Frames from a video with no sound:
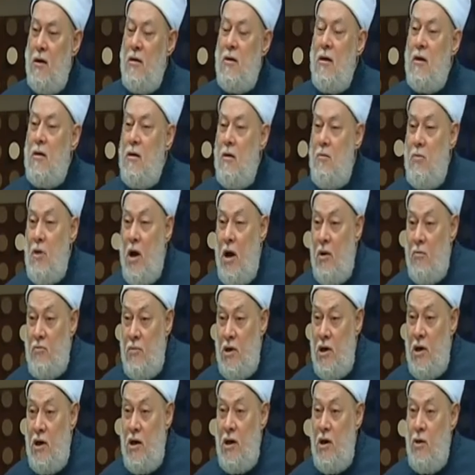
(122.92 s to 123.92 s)
انت تبع
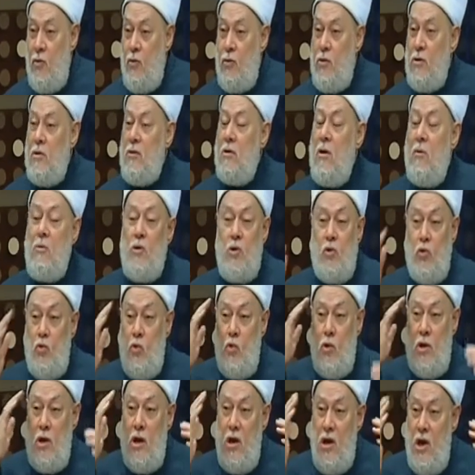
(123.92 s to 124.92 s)
مين وانت
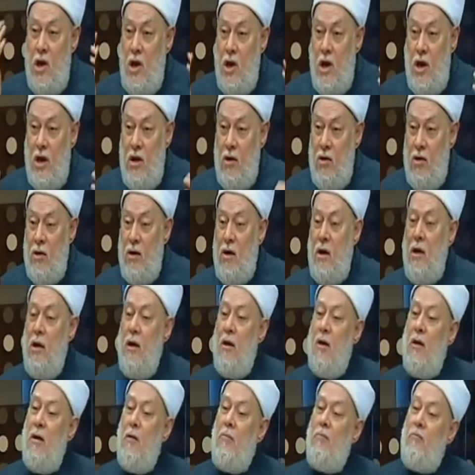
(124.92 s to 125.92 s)
بتقول ايه
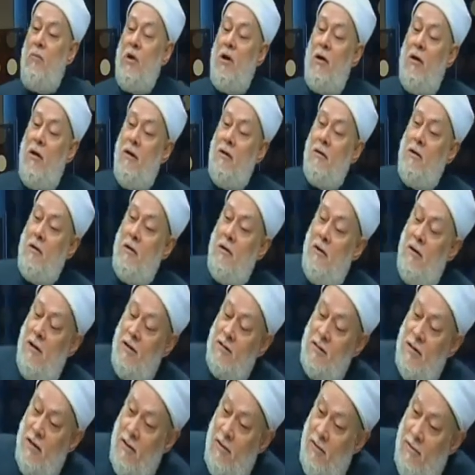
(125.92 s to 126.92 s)
بغض
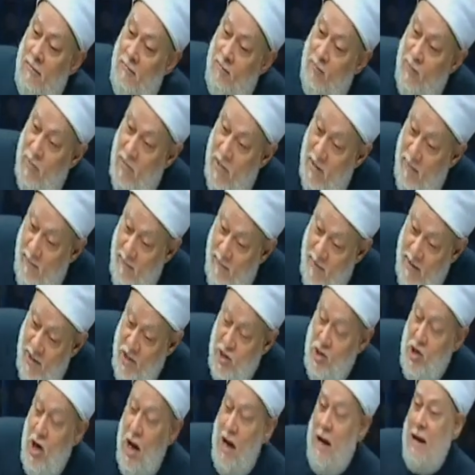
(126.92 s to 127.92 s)
النظر
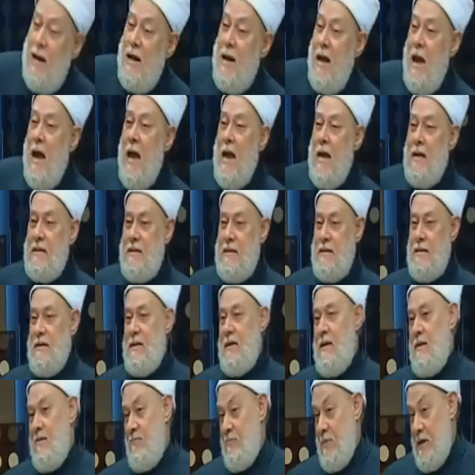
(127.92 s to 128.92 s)
في شكل
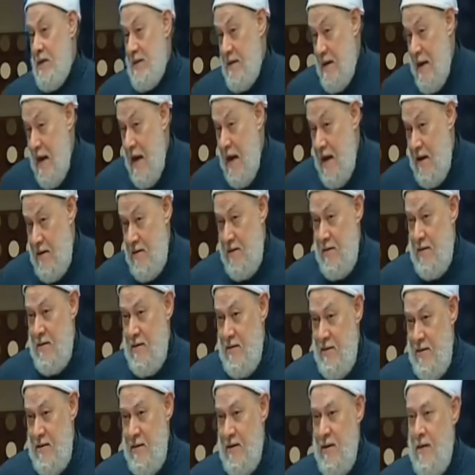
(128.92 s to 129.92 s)
هذه المساله
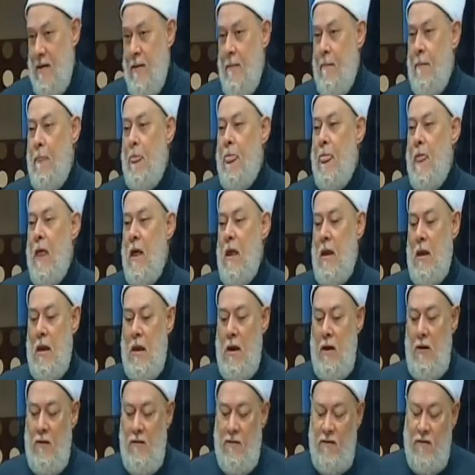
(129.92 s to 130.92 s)

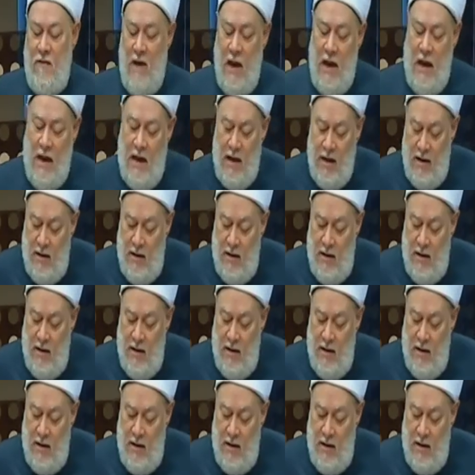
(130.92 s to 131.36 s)
ف